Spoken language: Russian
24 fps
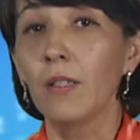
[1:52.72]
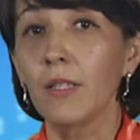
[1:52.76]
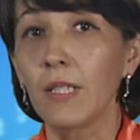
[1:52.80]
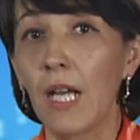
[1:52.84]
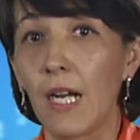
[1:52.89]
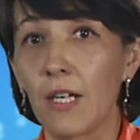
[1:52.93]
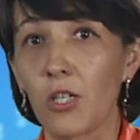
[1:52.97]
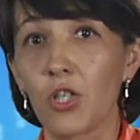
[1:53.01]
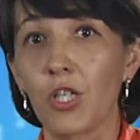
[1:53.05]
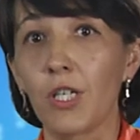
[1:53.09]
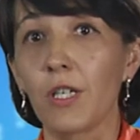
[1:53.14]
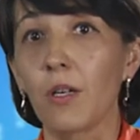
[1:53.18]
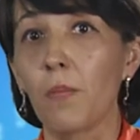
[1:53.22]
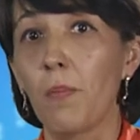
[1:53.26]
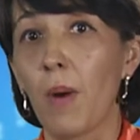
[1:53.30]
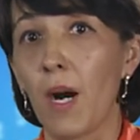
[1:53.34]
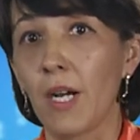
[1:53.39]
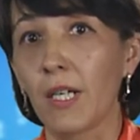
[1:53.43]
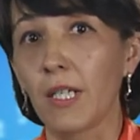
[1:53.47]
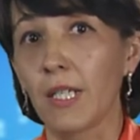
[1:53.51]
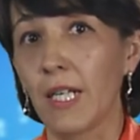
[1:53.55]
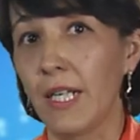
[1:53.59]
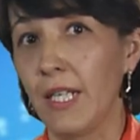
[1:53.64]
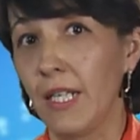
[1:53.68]
Также к
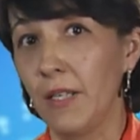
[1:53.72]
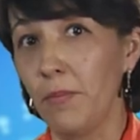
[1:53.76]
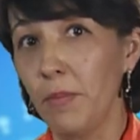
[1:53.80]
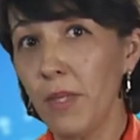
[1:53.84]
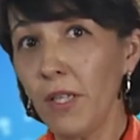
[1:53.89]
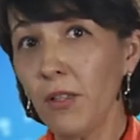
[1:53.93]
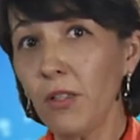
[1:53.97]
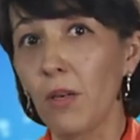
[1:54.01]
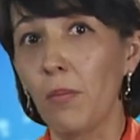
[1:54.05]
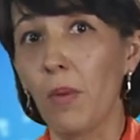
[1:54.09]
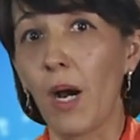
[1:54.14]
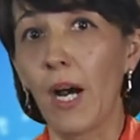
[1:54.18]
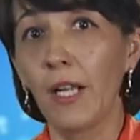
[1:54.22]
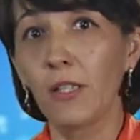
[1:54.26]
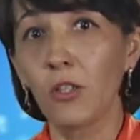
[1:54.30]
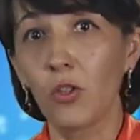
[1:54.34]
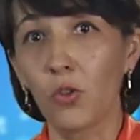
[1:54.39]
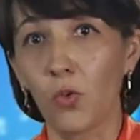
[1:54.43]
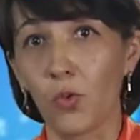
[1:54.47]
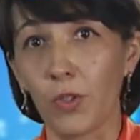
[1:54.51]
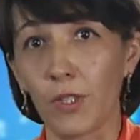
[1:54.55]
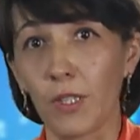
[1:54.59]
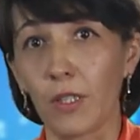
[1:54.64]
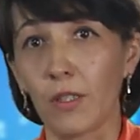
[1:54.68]
макроэлементам
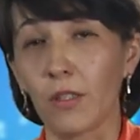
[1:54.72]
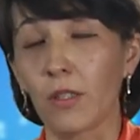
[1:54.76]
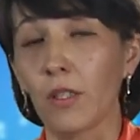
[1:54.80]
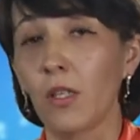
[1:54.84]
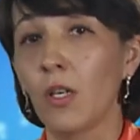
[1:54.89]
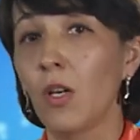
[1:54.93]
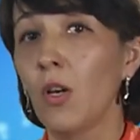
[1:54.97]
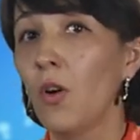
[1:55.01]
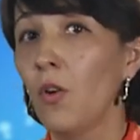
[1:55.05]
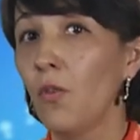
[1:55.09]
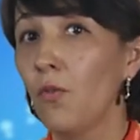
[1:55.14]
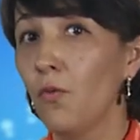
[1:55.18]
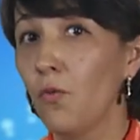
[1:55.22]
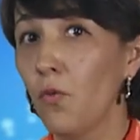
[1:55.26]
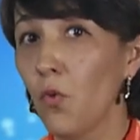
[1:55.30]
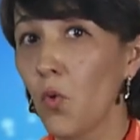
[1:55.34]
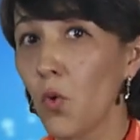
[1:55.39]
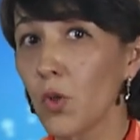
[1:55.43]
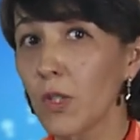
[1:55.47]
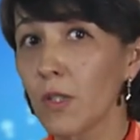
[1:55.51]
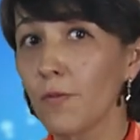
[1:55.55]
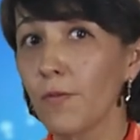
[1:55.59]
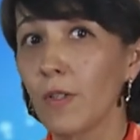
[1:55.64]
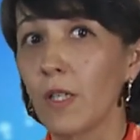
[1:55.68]
относят
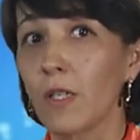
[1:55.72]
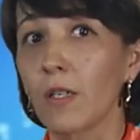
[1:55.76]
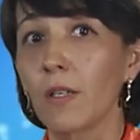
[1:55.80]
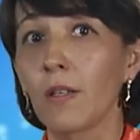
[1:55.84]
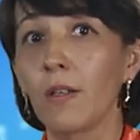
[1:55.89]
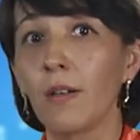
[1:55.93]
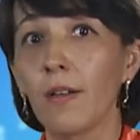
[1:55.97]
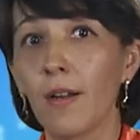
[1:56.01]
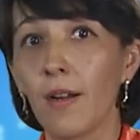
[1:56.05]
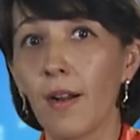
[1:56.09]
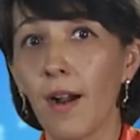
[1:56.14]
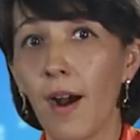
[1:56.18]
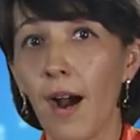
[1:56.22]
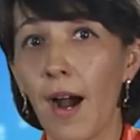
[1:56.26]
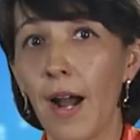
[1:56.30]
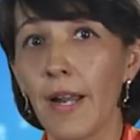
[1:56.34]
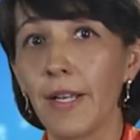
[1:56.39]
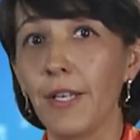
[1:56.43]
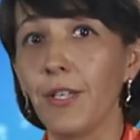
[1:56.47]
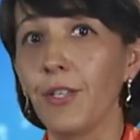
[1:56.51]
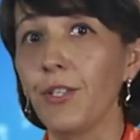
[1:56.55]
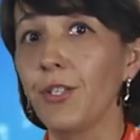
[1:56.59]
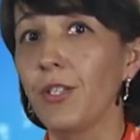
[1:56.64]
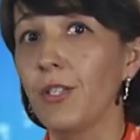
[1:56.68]
фосфор,
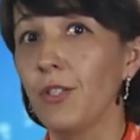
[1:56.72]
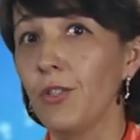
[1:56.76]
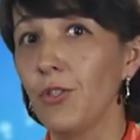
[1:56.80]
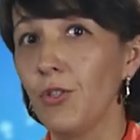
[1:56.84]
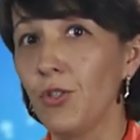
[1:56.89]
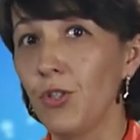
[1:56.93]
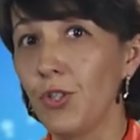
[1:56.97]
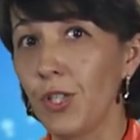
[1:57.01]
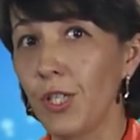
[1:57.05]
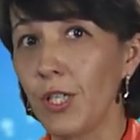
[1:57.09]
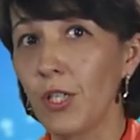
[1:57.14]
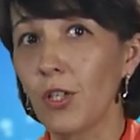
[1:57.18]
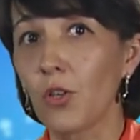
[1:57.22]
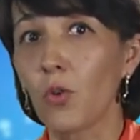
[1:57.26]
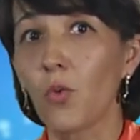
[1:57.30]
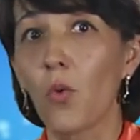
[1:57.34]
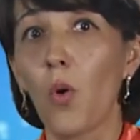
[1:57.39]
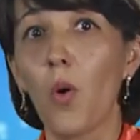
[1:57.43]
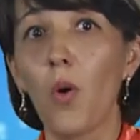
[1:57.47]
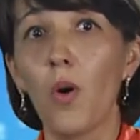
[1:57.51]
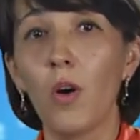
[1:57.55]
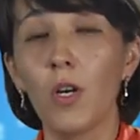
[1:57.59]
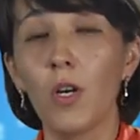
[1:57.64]
калий, серу,